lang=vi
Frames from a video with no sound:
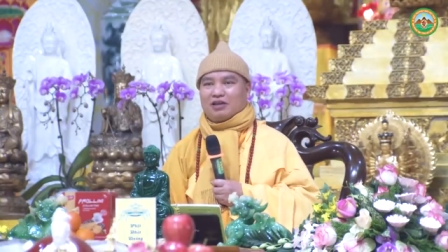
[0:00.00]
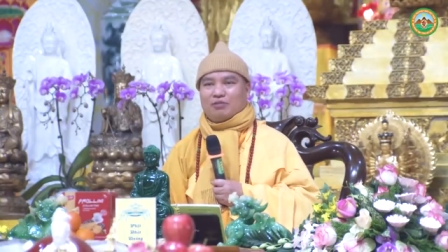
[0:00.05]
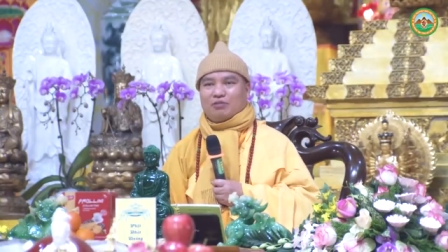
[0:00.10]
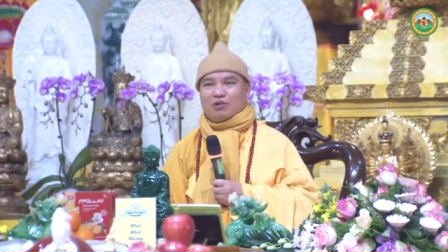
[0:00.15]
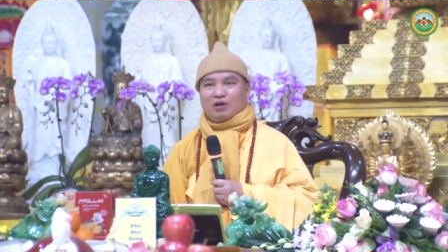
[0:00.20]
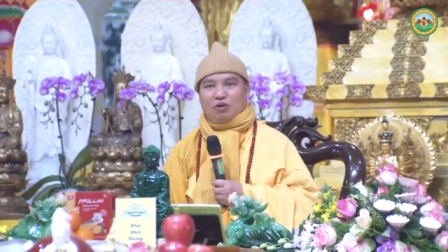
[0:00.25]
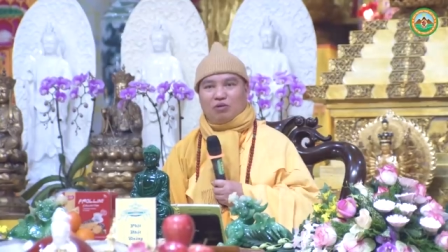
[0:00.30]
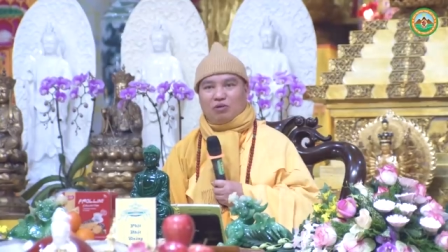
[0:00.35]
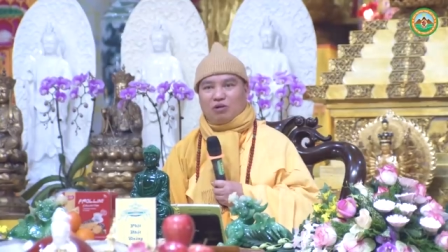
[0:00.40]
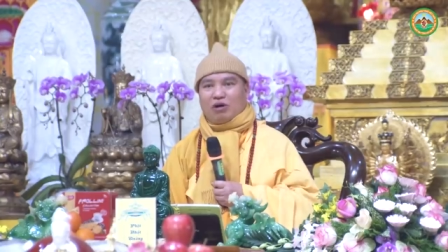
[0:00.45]

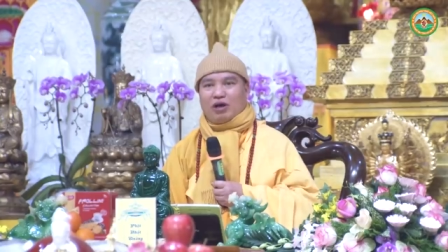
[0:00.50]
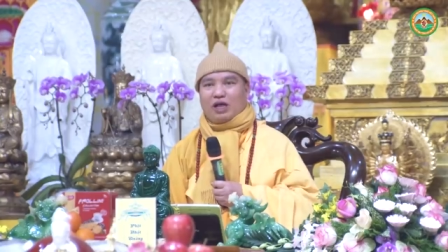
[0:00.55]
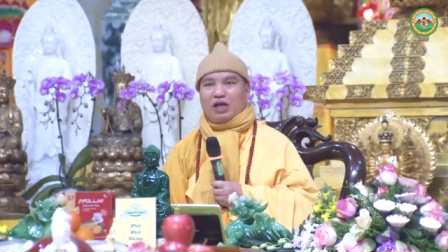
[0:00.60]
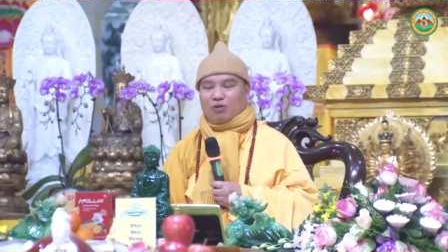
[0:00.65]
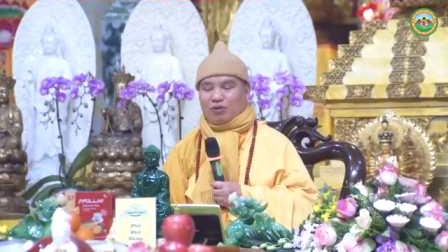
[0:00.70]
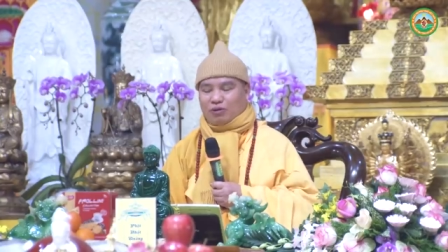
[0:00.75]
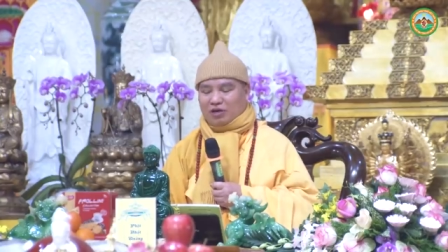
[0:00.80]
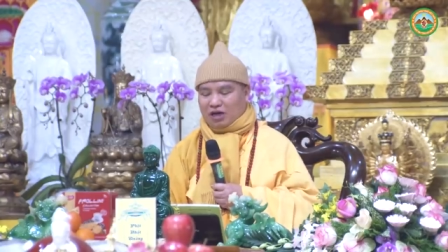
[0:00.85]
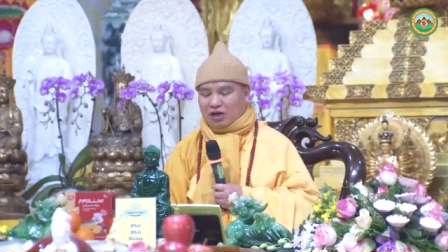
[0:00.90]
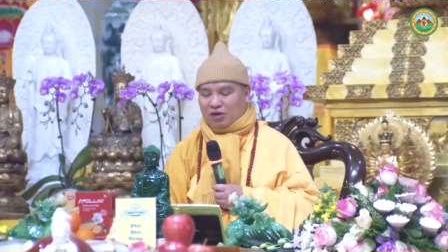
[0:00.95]
một câu nói
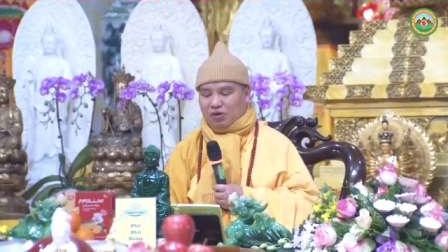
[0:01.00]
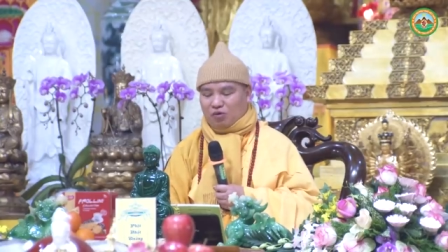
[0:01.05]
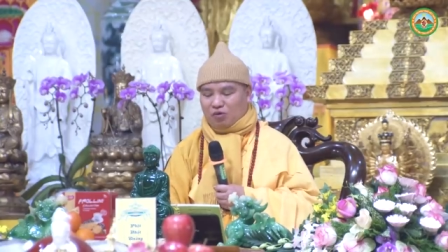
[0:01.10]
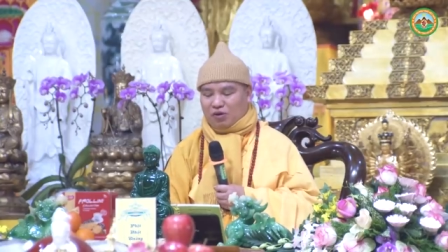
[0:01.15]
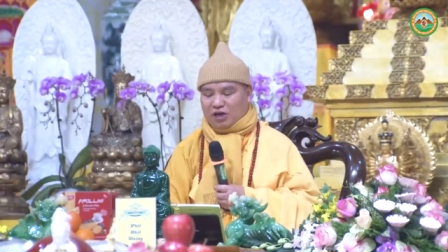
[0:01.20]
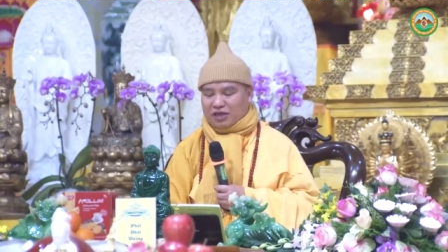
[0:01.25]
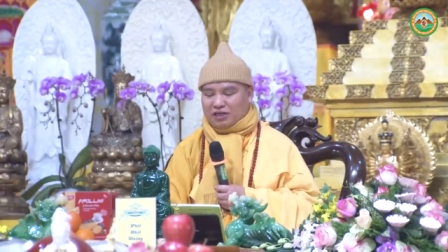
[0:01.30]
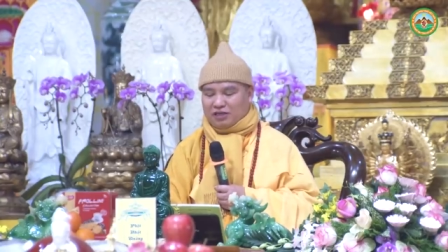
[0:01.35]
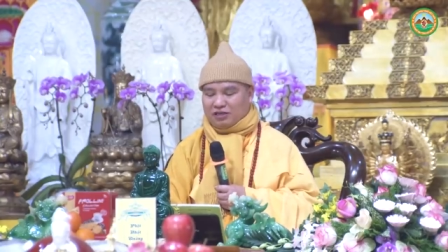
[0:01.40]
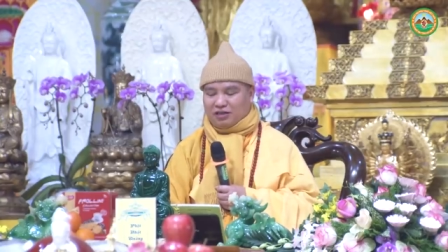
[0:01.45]
của các cụ
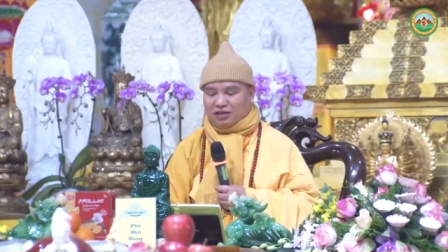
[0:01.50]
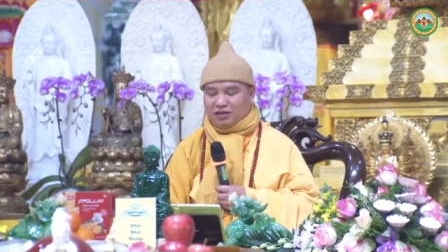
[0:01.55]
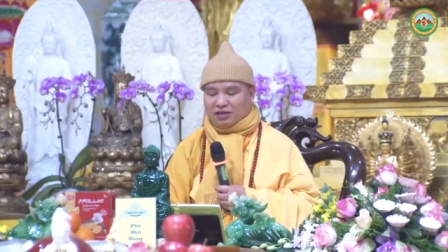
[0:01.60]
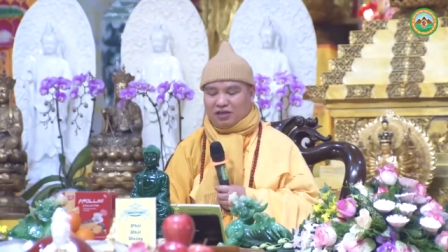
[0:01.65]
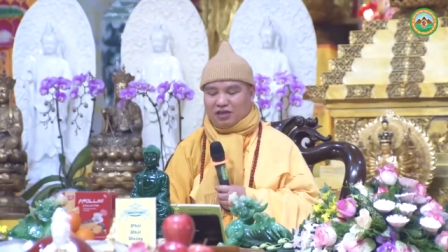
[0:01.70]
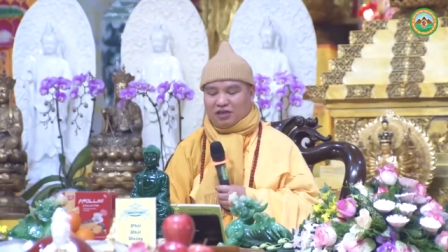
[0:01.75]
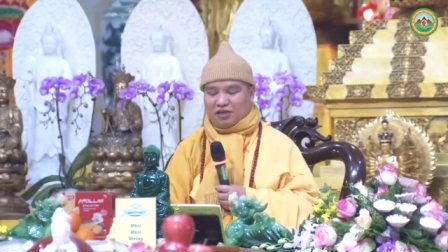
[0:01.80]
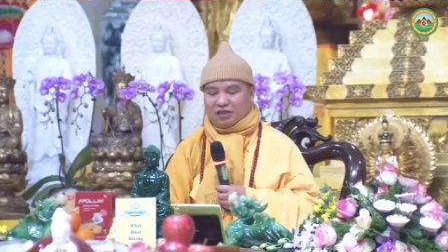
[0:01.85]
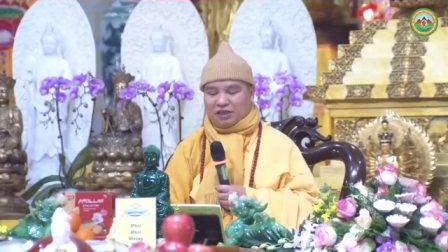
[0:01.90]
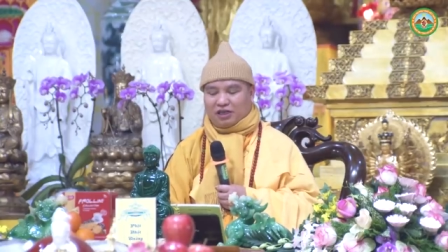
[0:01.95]
ngày xưa
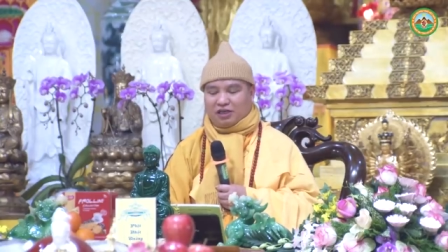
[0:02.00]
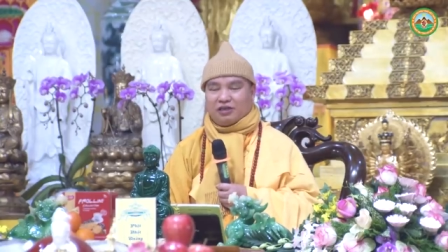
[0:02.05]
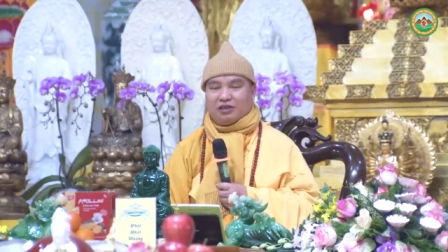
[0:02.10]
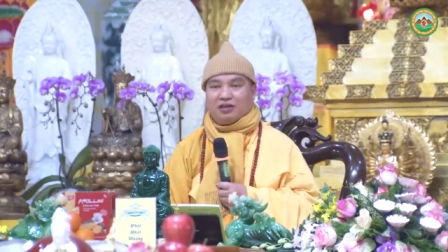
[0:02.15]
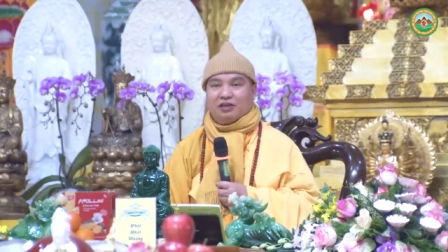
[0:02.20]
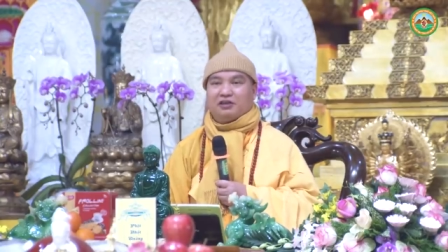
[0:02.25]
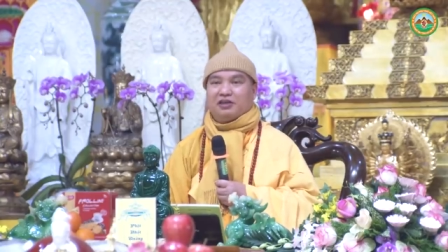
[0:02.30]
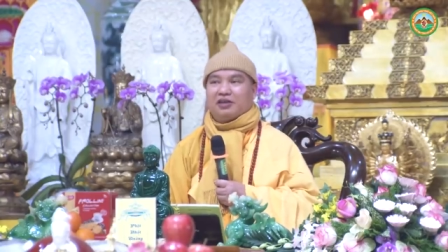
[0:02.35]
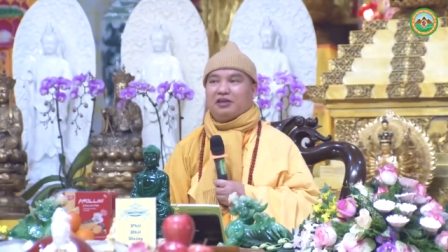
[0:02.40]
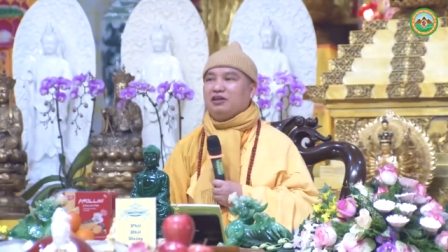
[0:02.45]
tưởng chừng
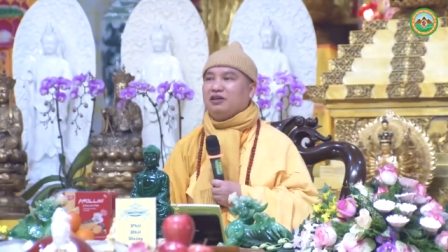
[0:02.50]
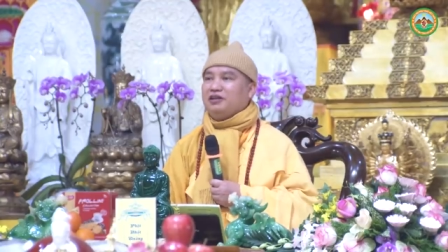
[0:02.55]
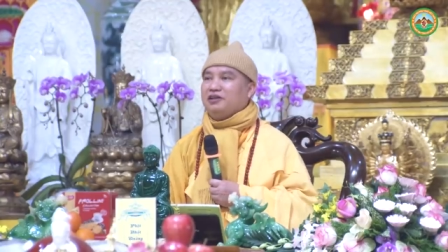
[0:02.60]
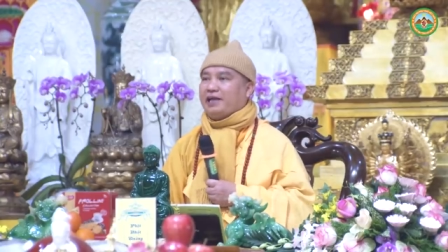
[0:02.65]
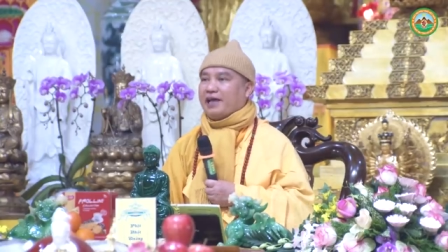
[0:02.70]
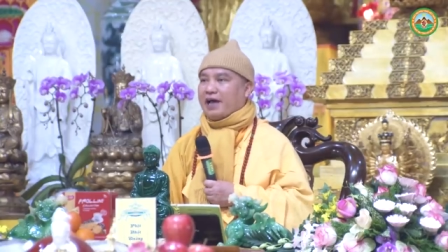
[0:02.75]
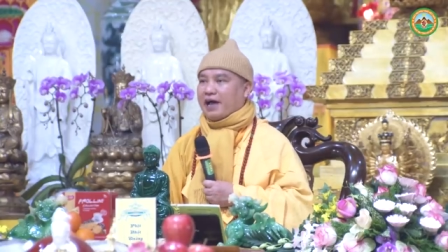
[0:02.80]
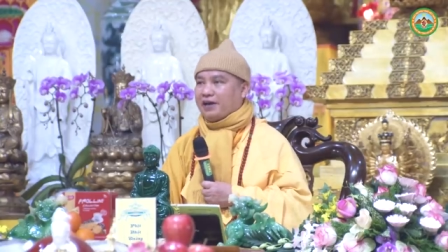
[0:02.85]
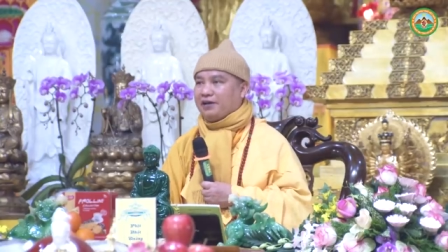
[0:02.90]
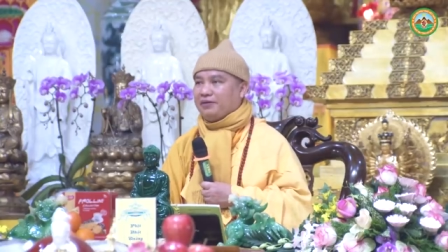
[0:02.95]
như rất đơn
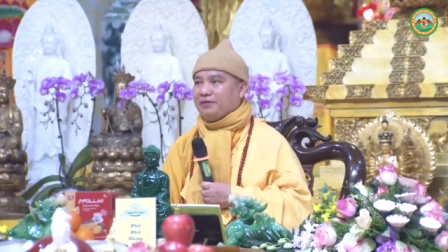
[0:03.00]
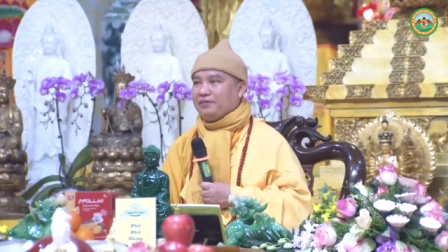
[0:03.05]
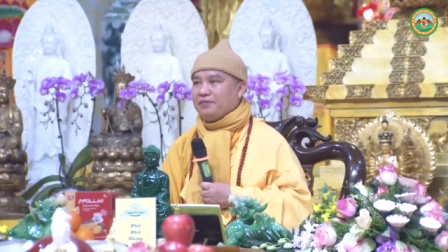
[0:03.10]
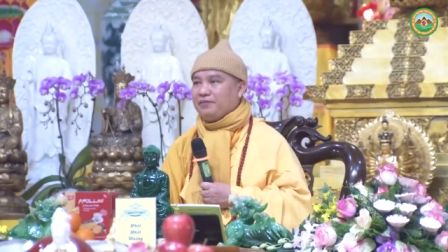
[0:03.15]
giản